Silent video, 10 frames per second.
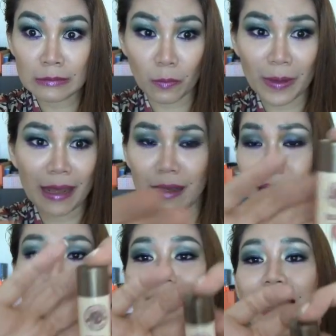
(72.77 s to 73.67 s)
อกไปแล้ว
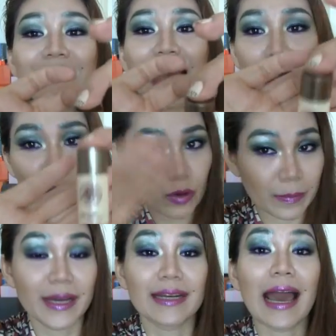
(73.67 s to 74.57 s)
หน้าตาขวด
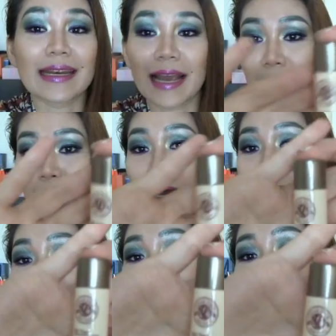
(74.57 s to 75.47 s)
เหมือนกันค่ะ
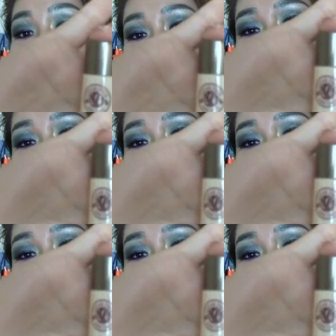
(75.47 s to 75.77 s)
อันนึงเป็น